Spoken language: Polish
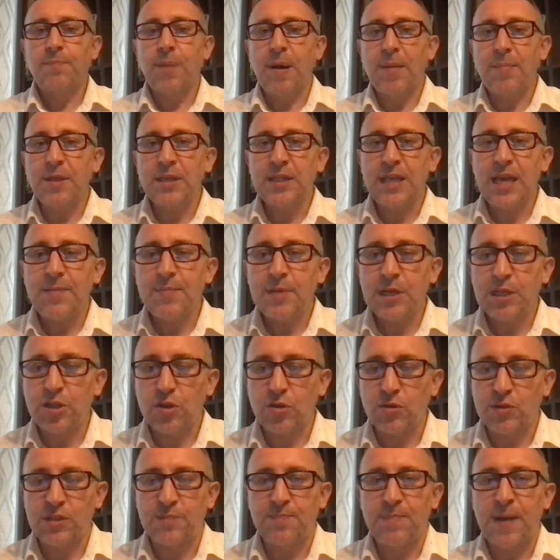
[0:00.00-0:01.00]
Pamiętajmy,
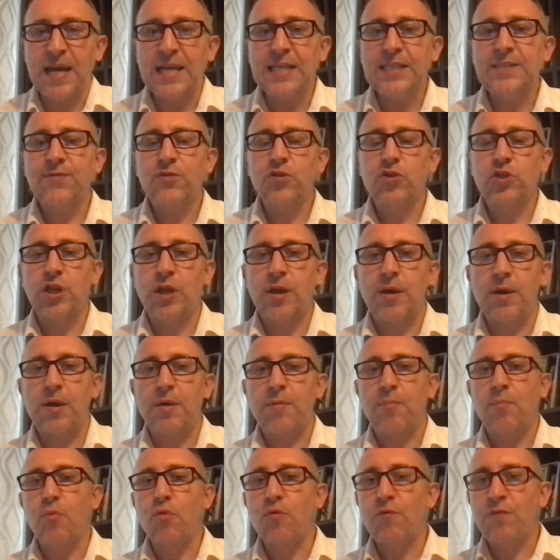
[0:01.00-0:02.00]
drodzy Państwo,
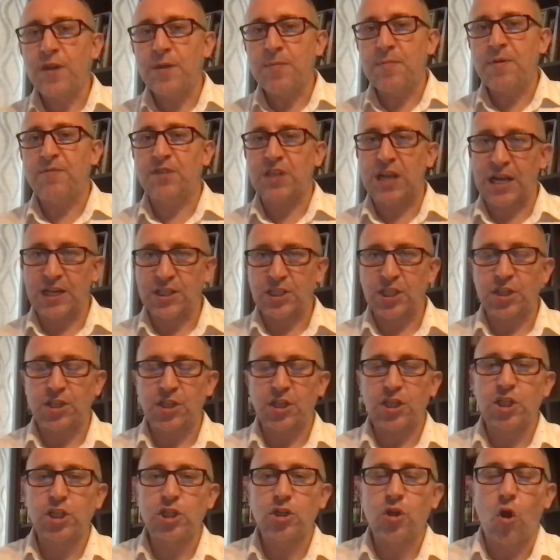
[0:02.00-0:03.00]
że mówimy w
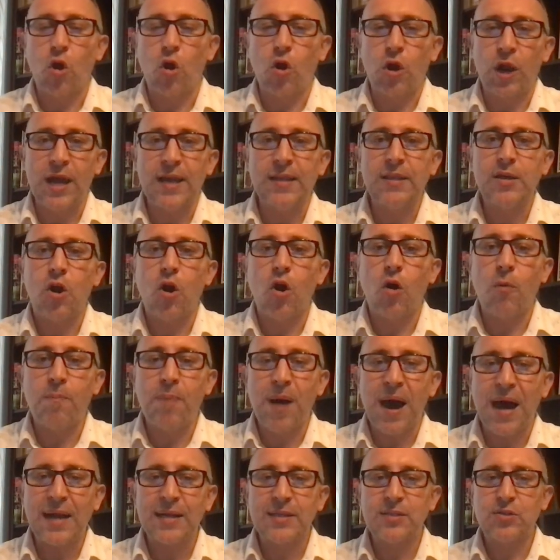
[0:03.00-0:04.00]
trakcie tych szkoleń o
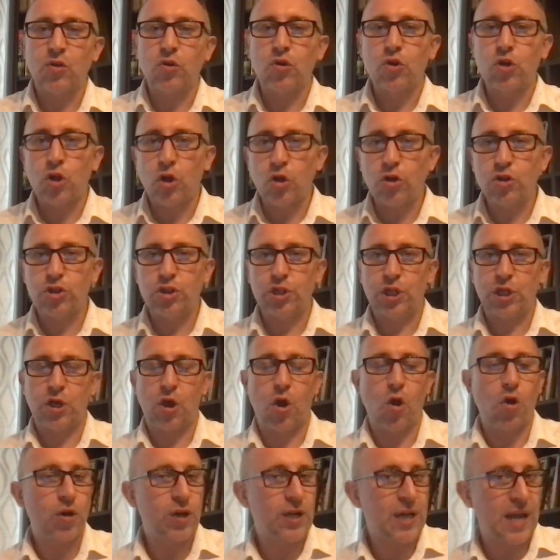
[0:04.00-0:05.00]
bardzo
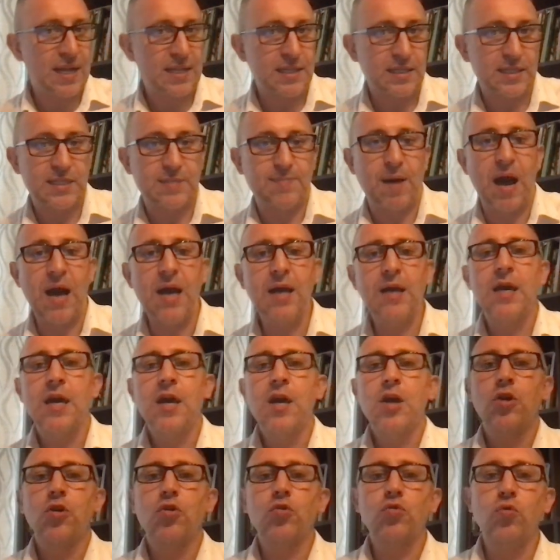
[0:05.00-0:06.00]
groźnych organizmach,
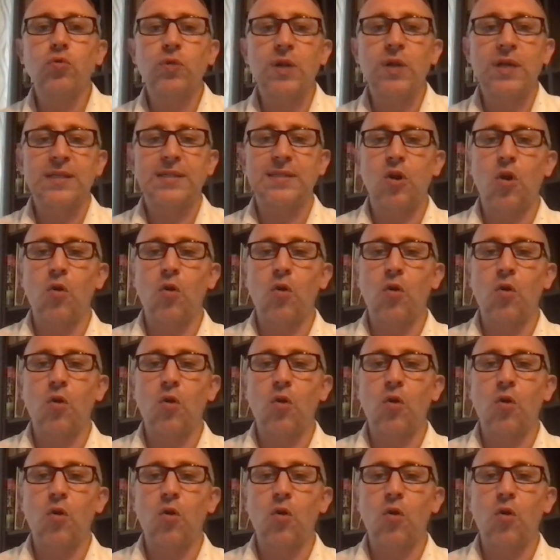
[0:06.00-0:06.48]
które